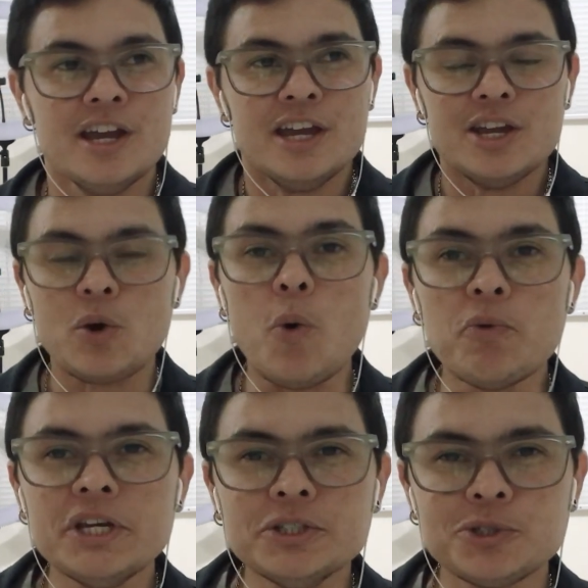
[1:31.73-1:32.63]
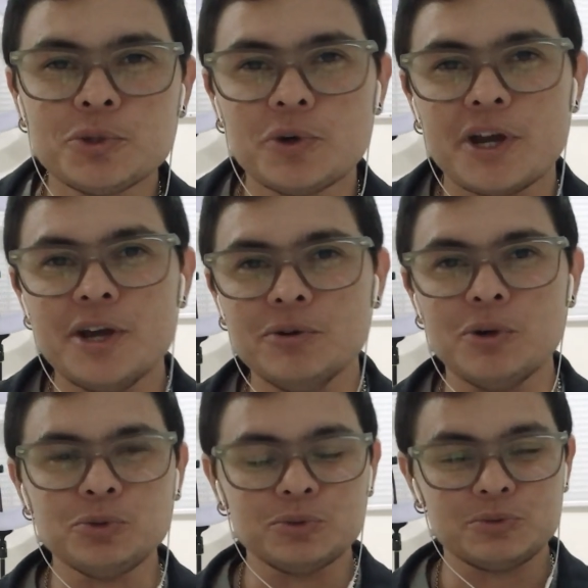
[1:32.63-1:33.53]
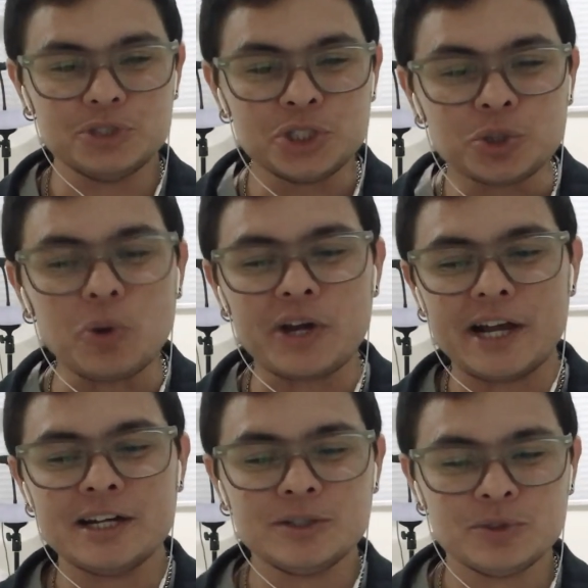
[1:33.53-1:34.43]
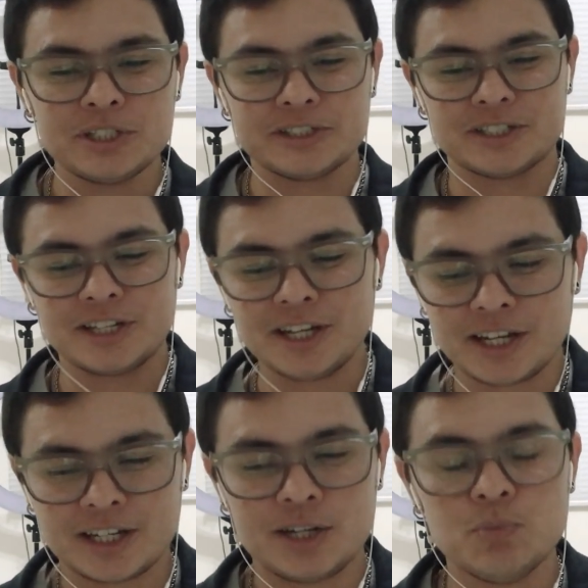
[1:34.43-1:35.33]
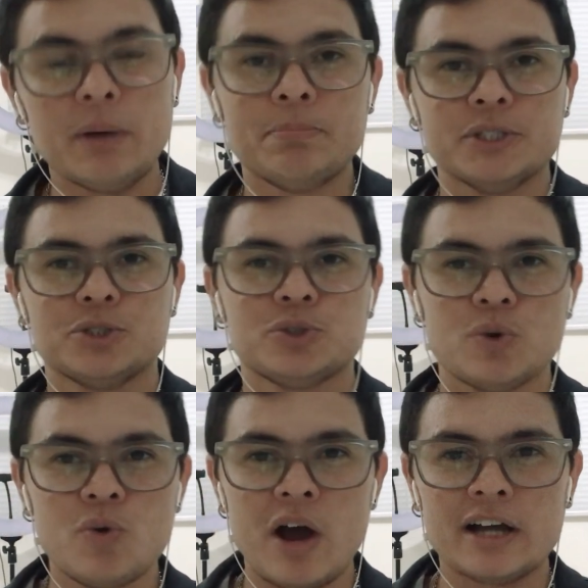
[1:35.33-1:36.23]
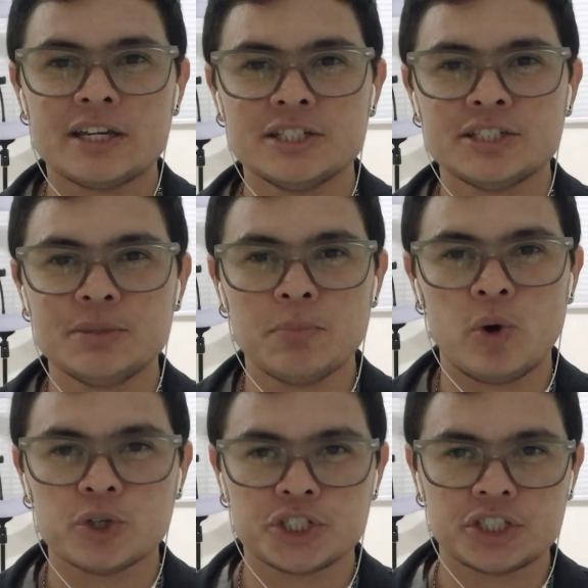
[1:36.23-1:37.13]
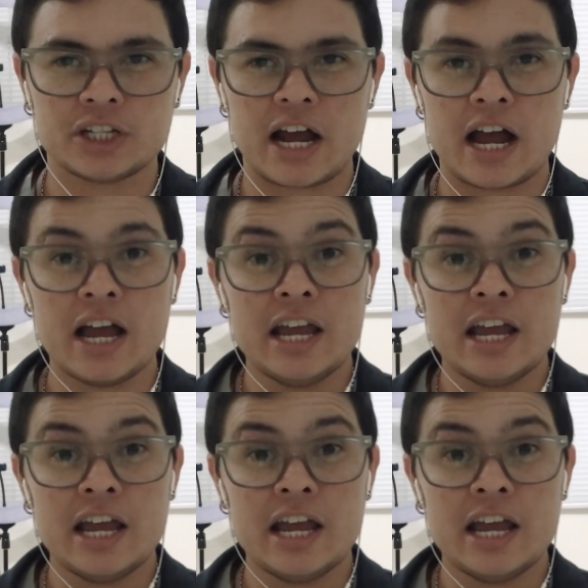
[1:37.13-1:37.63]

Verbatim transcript: E com isso, eu não estou querendo dizer que uma pessoa que se mostra